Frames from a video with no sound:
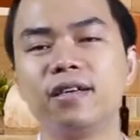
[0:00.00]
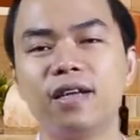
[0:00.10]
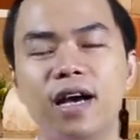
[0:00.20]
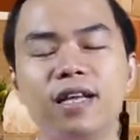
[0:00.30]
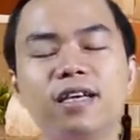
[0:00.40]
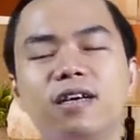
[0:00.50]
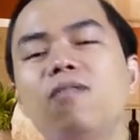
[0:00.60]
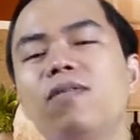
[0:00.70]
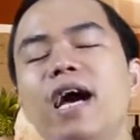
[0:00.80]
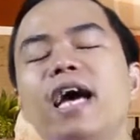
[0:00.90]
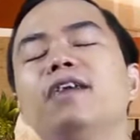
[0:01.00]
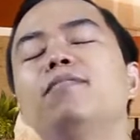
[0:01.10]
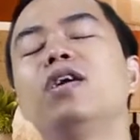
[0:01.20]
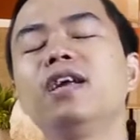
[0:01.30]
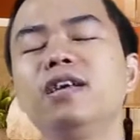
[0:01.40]
đấy thì cộng hai cái
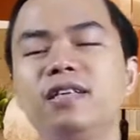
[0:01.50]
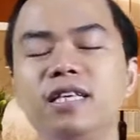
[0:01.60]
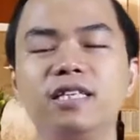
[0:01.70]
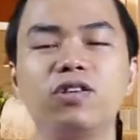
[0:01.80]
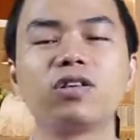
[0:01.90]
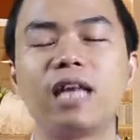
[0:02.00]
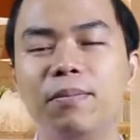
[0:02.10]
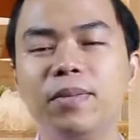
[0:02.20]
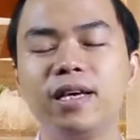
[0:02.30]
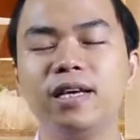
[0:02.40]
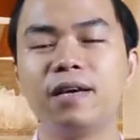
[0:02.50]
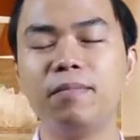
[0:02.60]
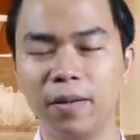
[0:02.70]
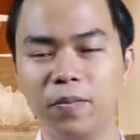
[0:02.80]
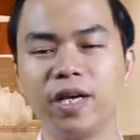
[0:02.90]
món đấy thì chỉ có 80.000 hay
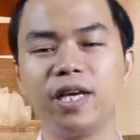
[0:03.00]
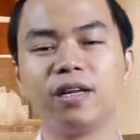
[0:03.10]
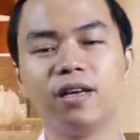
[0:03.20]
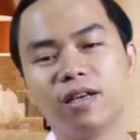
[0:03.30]
70.000